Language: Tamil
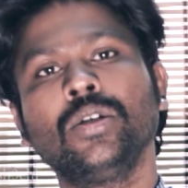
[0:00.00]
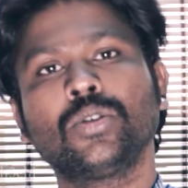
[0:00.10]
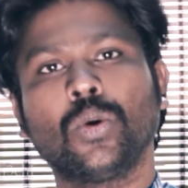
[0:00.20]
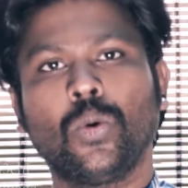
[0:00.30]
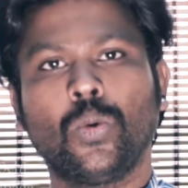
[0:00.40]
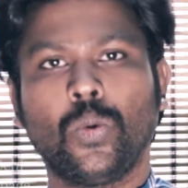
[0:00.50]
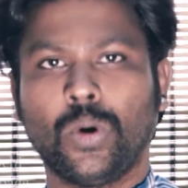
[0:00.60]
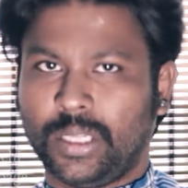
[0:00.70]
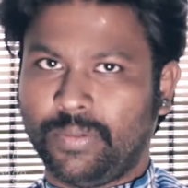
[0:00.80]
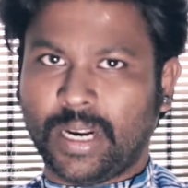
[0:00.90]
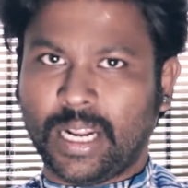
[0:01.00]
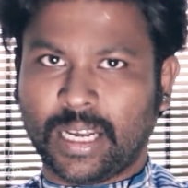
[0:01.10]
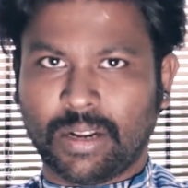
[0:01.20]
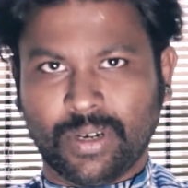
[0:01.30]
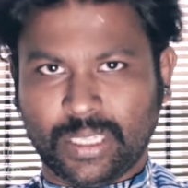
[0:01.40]
ஸோ அது
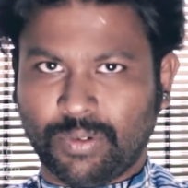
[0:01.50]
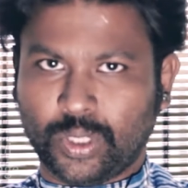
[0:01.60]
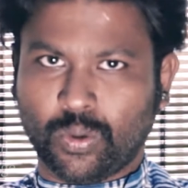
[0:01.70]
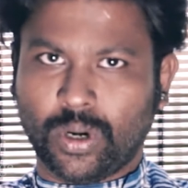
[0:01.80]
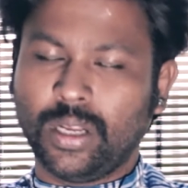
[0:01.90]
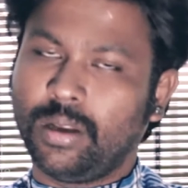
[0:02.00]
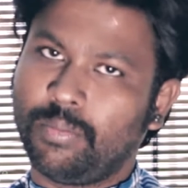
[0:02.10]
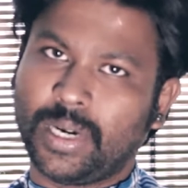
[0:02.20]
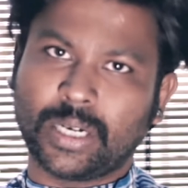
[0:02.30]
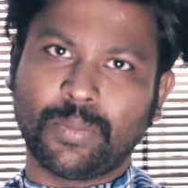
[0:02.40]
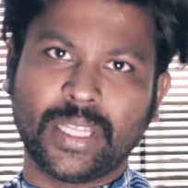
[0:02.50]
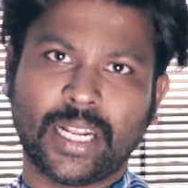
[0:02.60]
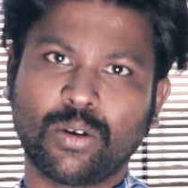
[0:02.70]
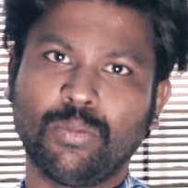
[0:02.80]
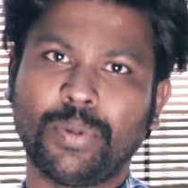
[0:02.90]
வேணாங்கிறவங்க தவிர்த்துக்கோங்க மற்றபடி
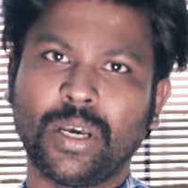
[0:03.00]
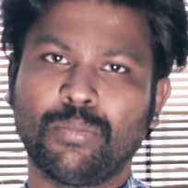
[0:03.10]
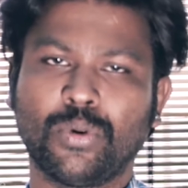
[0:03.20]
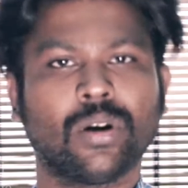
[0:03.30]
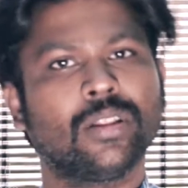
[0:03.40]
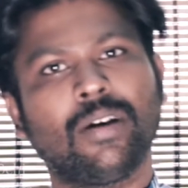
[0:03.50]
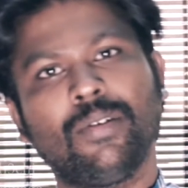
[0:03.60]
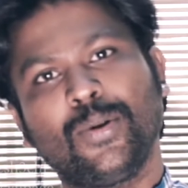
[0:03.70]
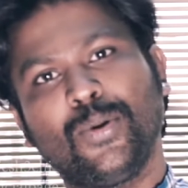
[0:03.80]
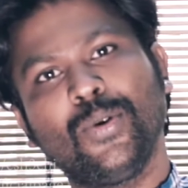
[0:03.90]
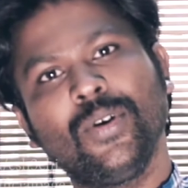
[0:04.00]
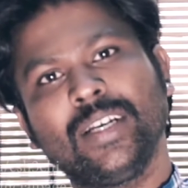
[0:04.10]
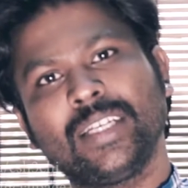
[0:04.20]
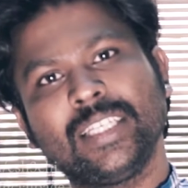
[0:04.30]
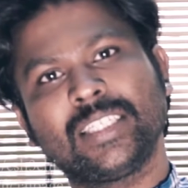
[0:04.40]
எனக்கும் பேரும் புகழும் தான் வேணும்
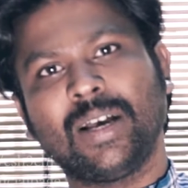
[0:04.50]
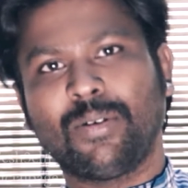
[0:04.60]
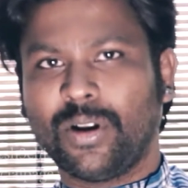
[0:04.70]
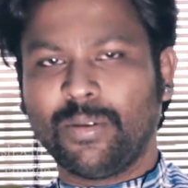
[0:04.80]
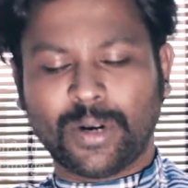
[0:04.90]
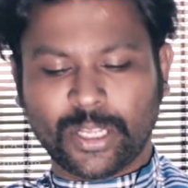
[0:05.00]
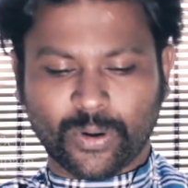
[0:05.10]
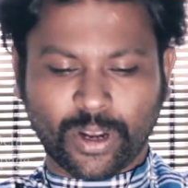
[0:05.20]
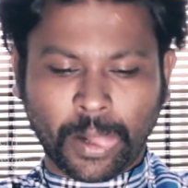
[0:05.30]
ரீச் தான் பண்ணிக்கோங்க